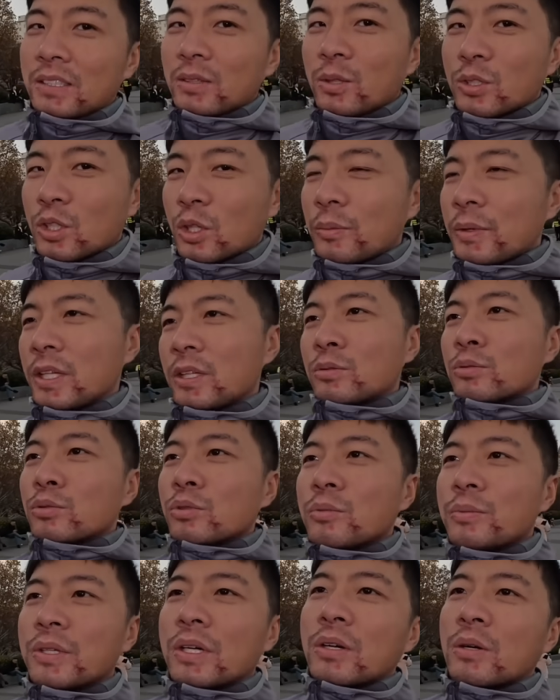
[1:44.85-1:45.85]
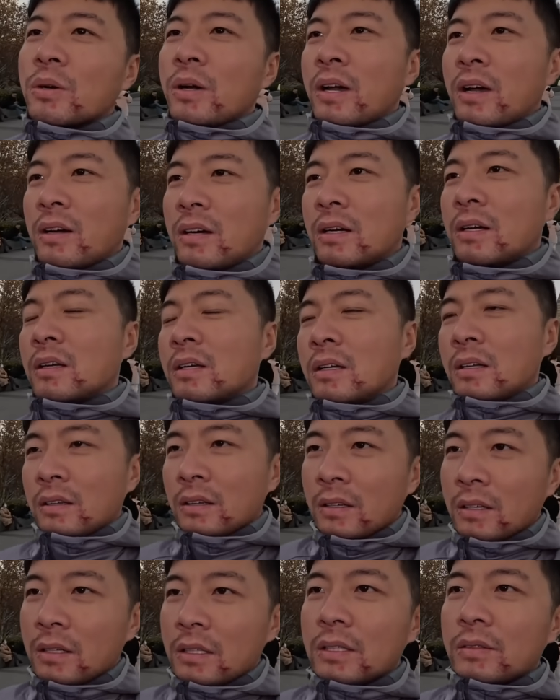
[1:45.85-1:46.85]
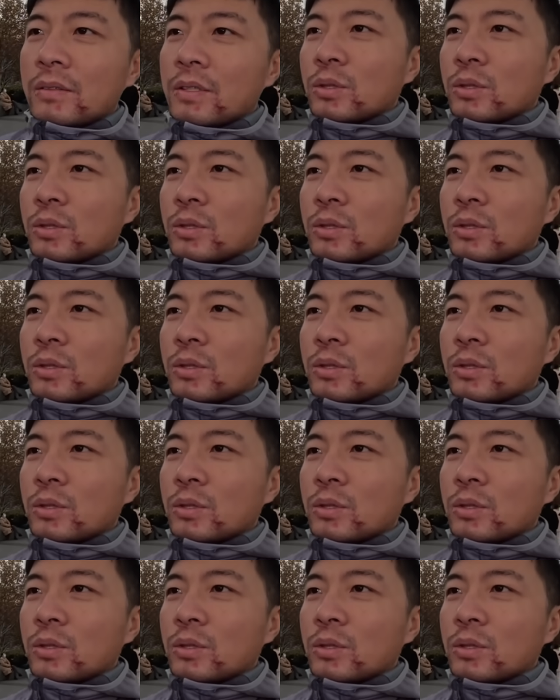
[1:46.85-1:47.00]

我筹备的速度比较快啊，因为